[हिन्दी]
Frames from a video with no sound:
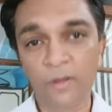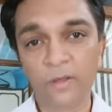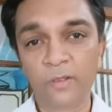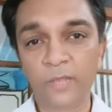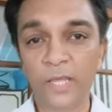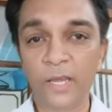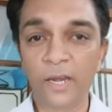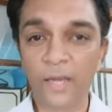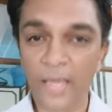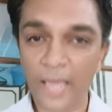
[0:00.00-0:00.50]

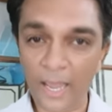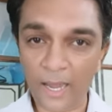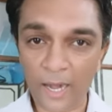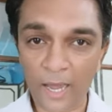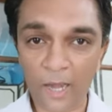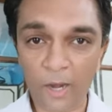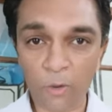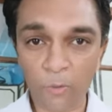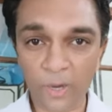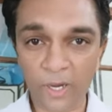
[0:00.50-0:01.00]
दिन एक
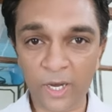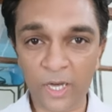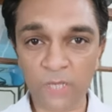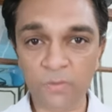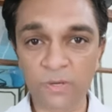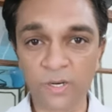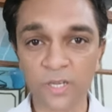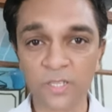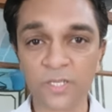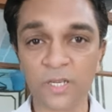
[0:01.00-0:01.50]
लाख रुपए
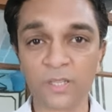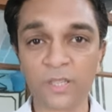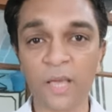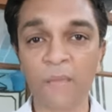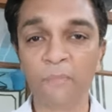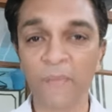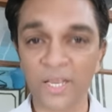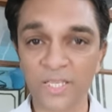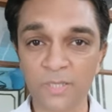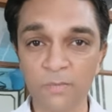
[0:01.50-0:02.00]
ट्रांसफर कर सकते हैं
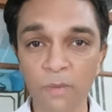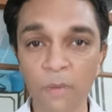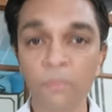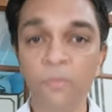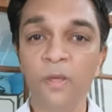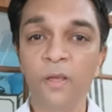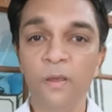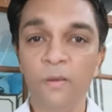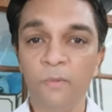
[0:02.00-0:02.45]
मैक्सिमम